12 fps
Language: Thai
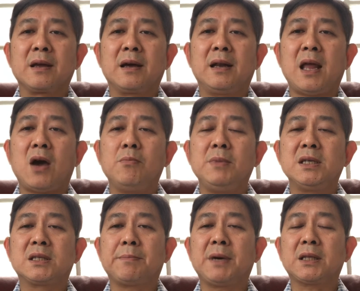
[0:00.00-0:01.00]
แล้วมีส
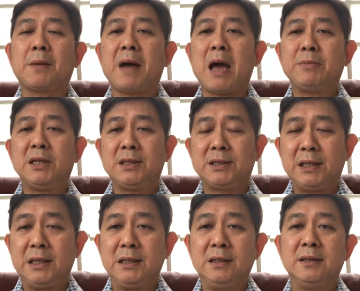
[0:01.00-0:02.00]
มรรถภาพดีจริง
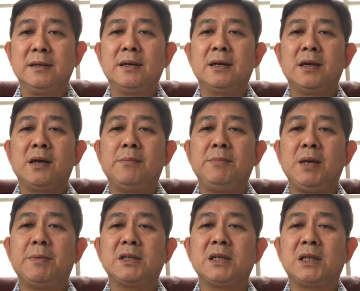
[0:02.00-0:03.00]
มีป
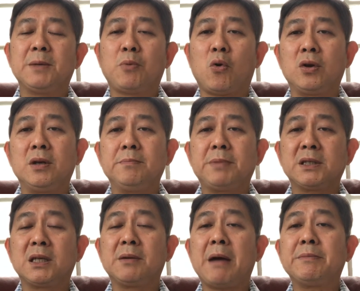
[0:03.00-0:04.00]
ระสิทธิผลประสิท
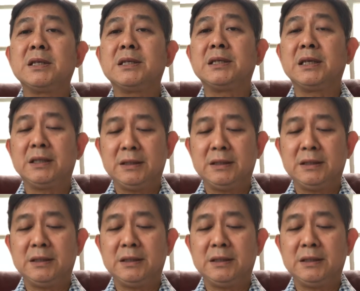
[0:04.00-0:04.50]
ธิภาพดีจริง